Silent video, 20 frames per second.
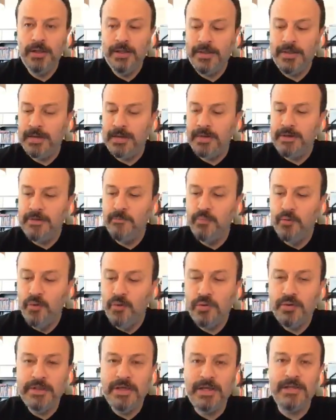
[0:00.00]
Yani bu
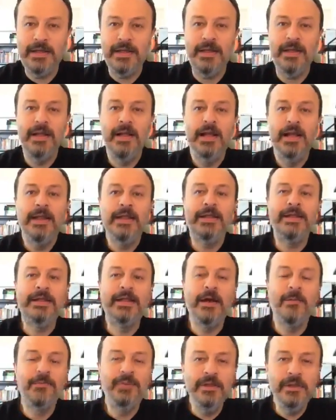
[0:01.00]
ülkede
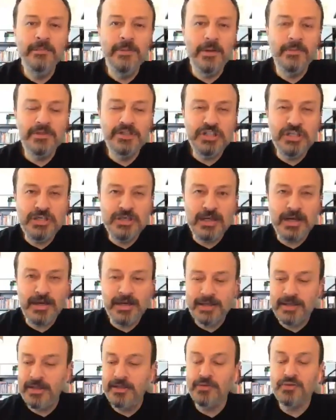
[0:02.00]
yapılmamış
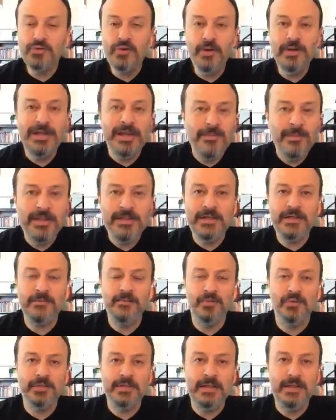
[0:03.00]
hikayeyi söylemedik
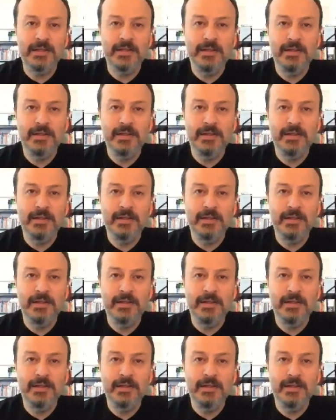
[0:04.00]
burada.